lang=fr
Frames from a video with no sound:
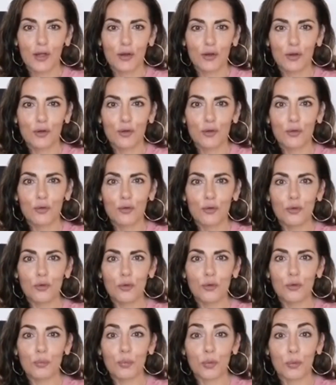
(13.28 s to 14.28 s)

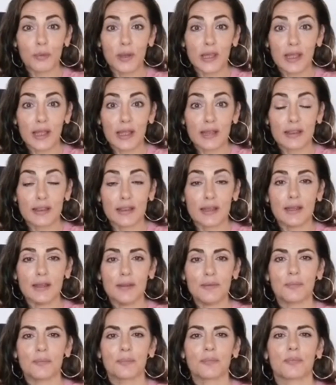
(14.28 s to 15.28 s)
le premier
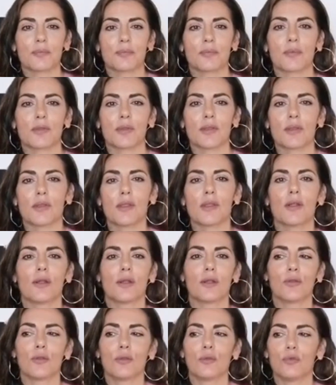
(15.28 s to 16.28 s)
quartier
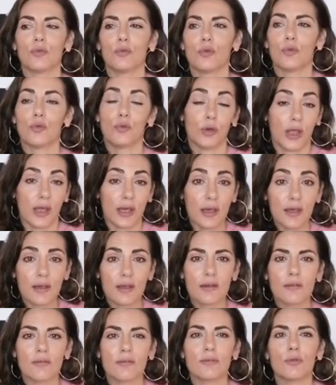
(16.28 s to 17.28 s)

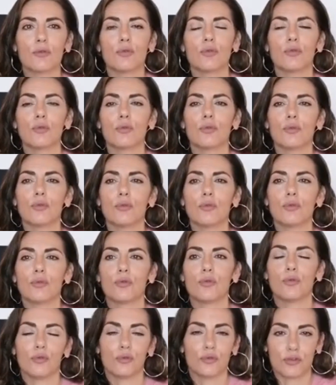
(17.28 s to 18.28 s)
lunaire du,
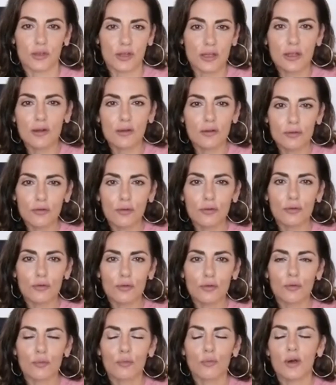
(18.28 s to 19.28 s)
cycle de
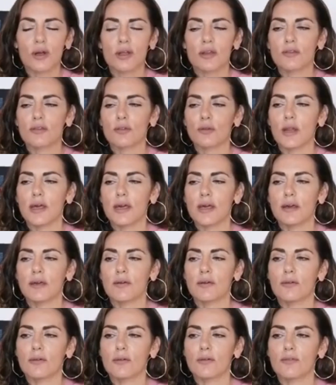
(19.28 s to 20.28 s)
ce mois
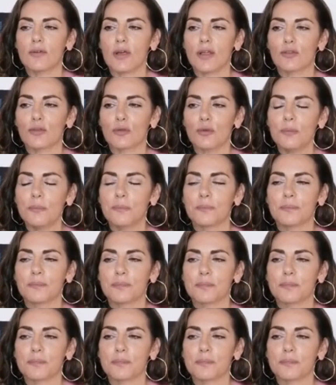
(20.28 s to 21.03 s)
solaire euh, verso.